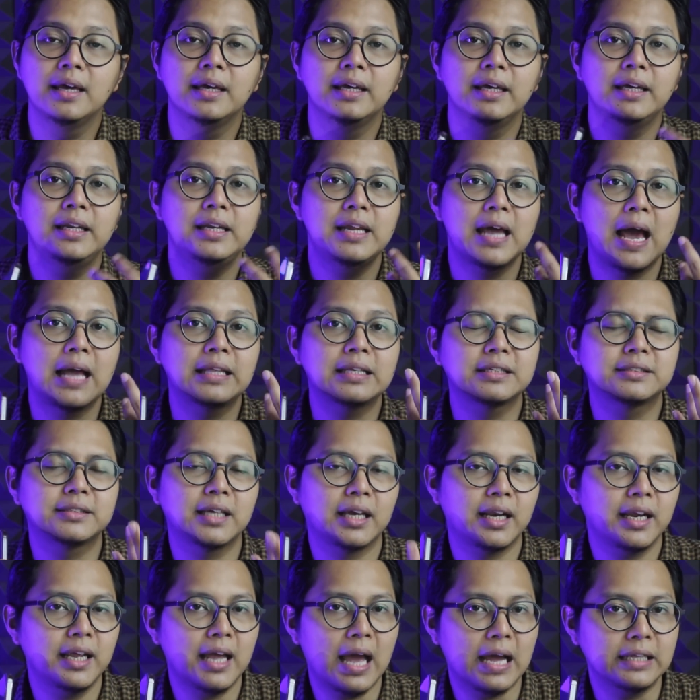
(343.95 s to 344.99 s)
Ini hanya
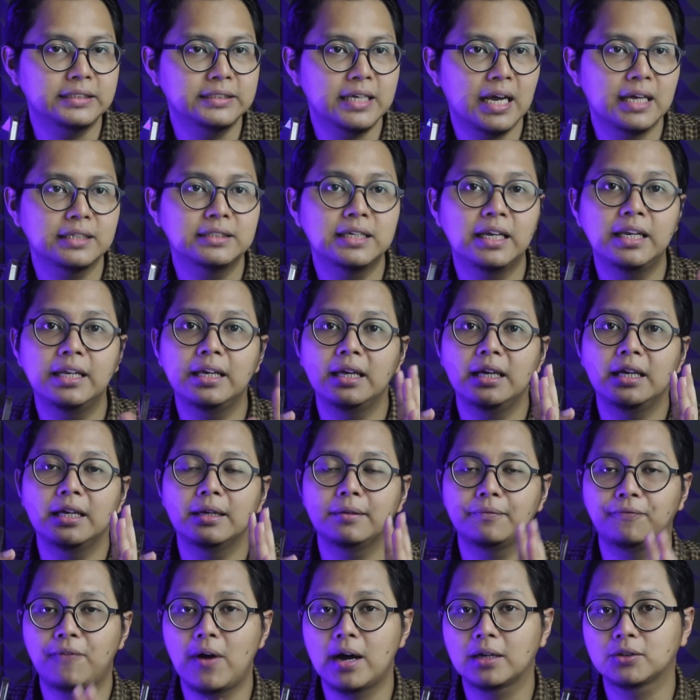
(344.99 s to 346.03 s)
sharing aja jadi
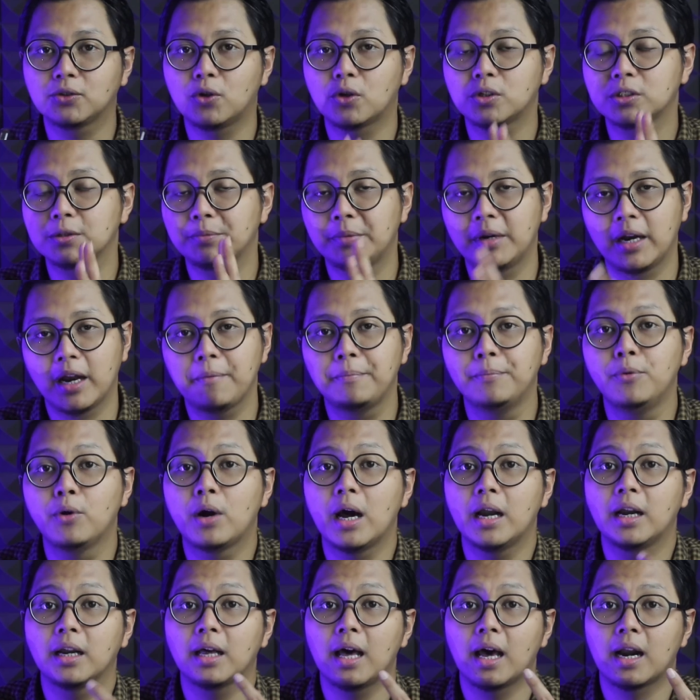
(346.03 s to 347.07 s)
faktor sebenarnya
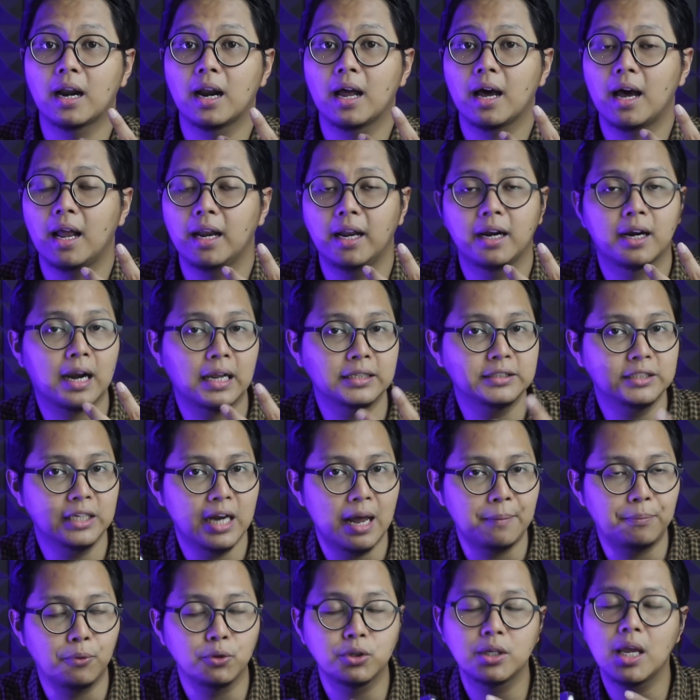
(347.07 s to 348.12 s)
bukan karena kalian rajin
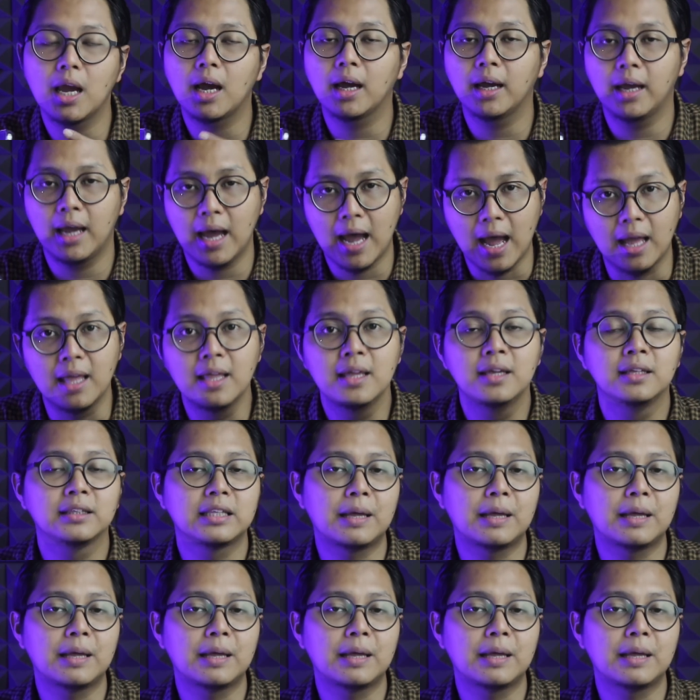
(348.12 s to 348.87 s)
upload ya enggak,